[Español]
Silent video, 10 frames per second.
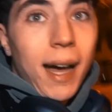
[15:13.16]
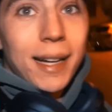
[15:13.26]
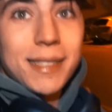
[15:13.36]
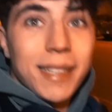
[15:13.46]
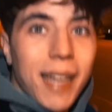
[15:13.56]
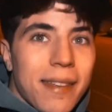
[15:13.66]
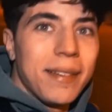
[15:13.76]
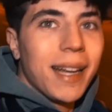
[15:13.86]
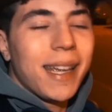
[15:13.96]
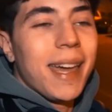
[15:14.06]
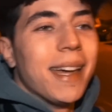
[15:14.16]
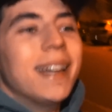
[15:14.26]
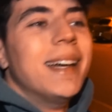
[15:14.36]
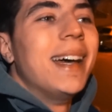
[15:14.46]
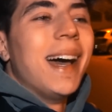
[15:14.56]
así que adivina qué,
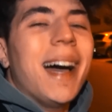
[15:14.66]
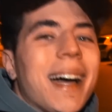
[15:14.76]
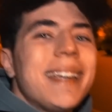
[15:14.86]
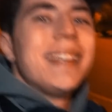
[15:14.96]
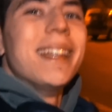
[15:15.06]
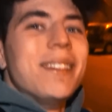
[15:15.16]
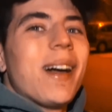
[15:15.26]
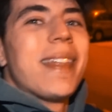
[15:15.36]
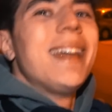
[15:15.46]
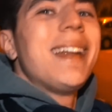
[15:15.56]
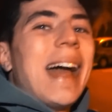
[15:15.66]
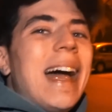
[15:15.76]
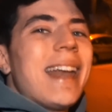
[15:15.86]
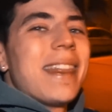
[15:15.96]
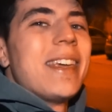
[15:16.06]
a Guille le toca hacer
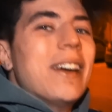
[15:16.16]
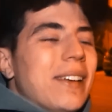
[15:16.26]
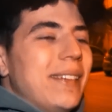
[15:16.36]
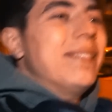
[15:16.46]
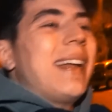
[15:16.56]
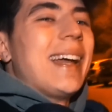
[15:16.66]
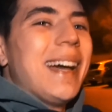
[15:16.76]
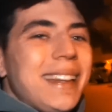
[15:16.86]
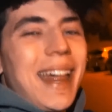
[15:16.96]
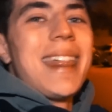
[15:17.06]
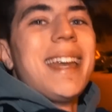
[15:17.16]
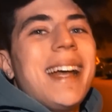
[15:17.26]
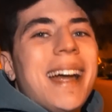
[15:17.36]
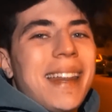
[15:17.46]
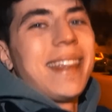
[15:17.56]
cardio, me encanta hacer
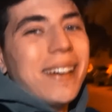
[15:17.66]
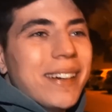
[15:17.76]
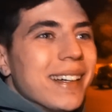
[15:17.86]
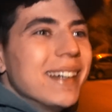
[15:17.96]
cardio.